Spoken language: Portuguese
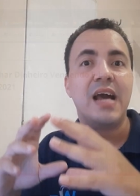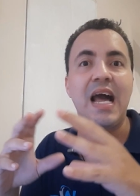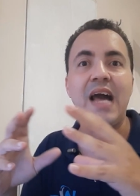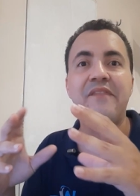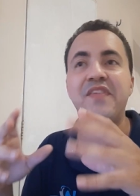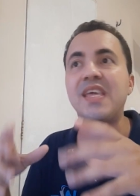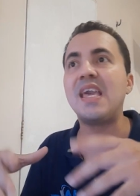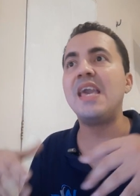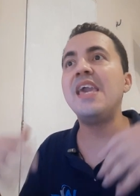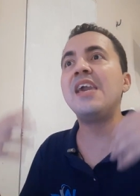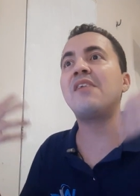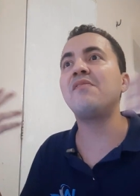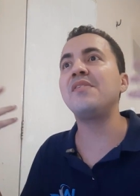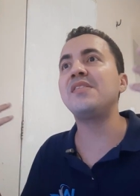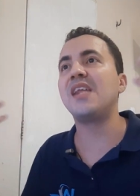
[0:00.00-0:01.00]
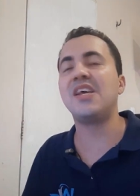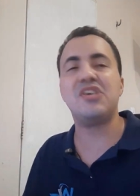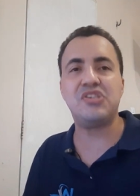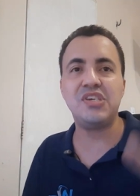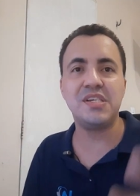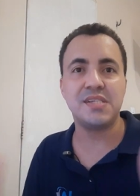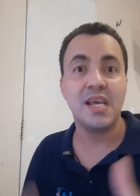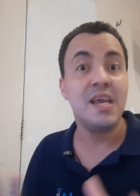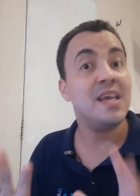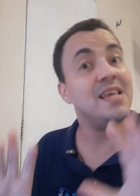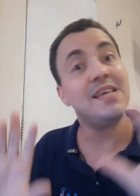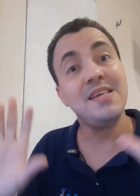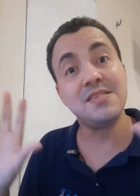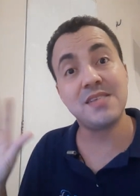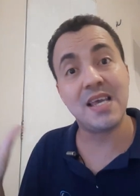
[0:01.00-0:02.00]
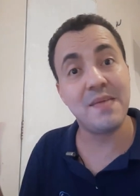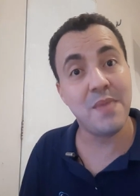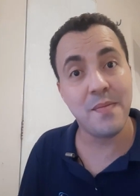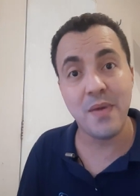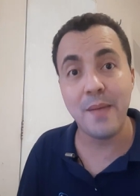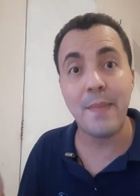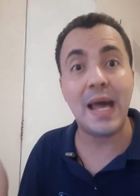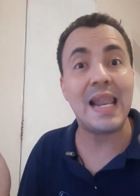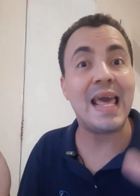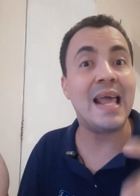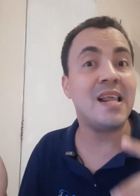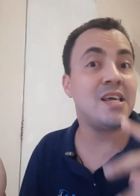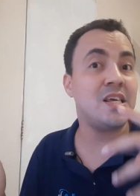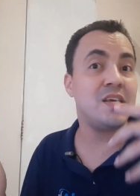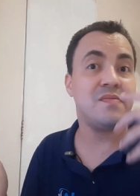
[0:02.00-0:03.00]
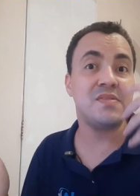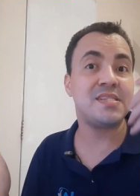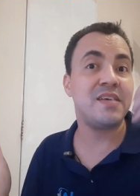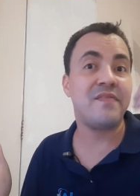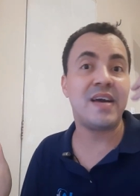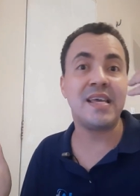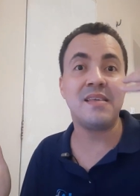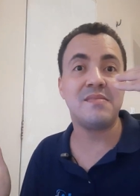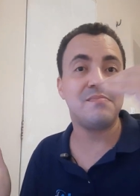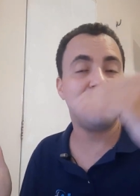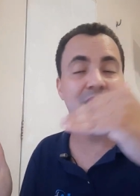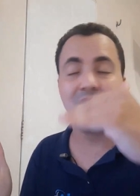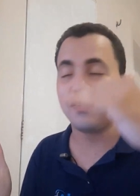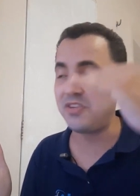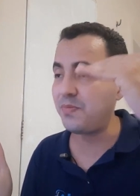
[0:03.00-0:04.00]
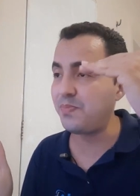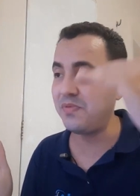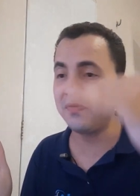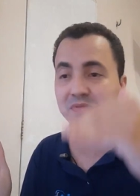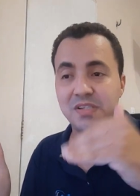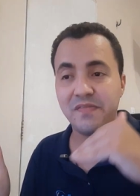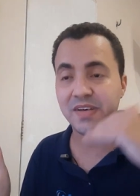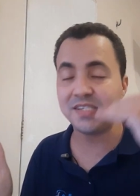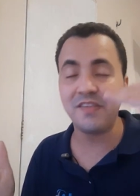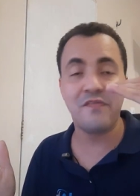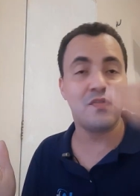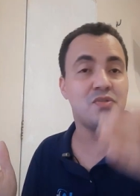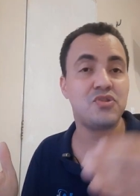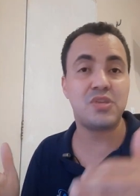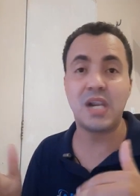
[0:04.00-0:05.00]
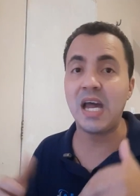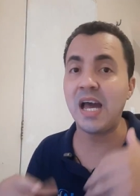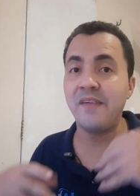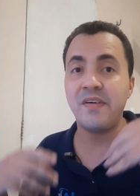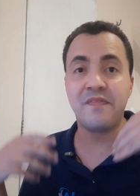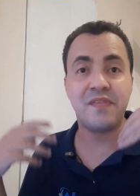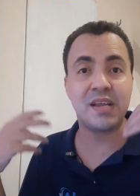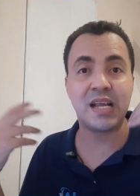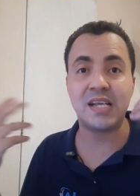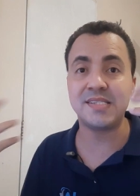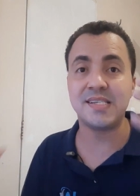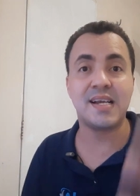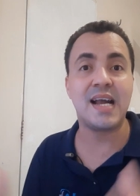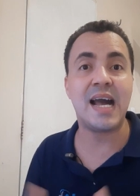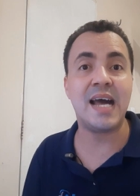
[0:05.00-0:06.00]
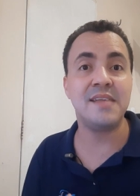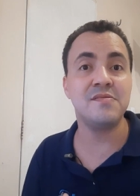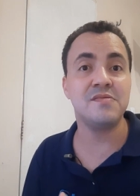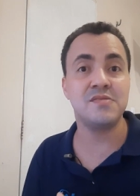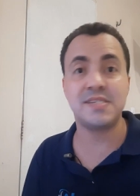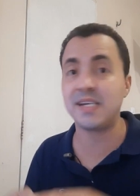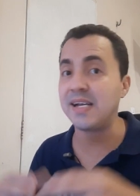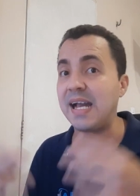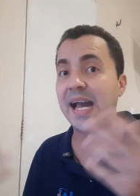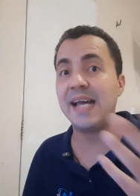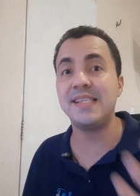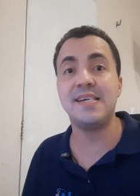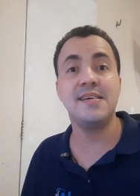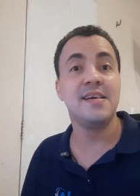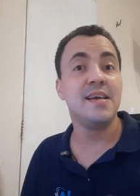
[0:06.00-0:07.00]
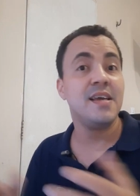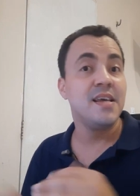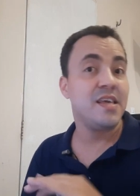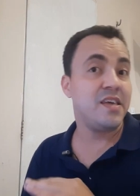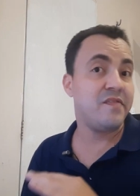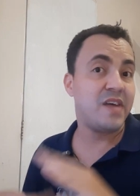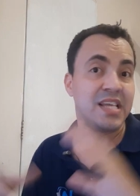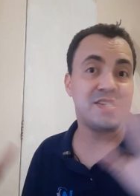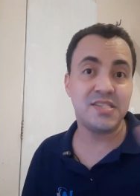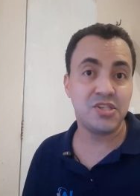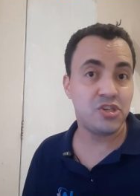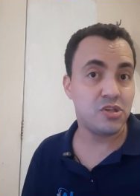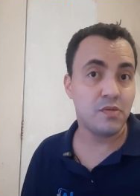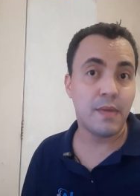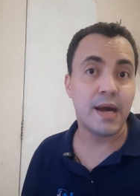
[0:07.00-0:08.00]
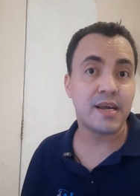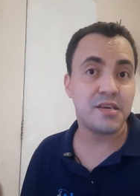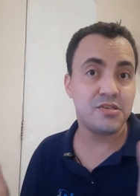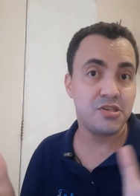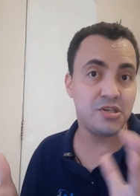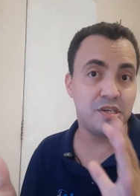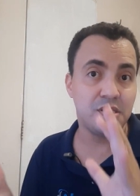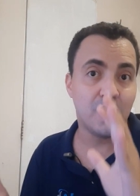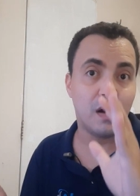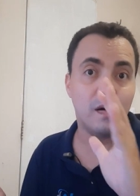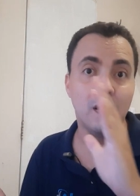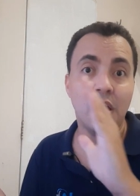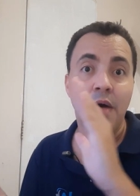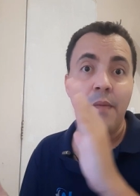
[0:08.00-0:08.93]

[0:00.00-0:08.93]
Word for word: ah, fique rico em três dias. Isso aí mesmo é balela e você vai, né? Tipo, você vai se frustrar, vai ficar zangado, zangada e vai desistir do marketing digital.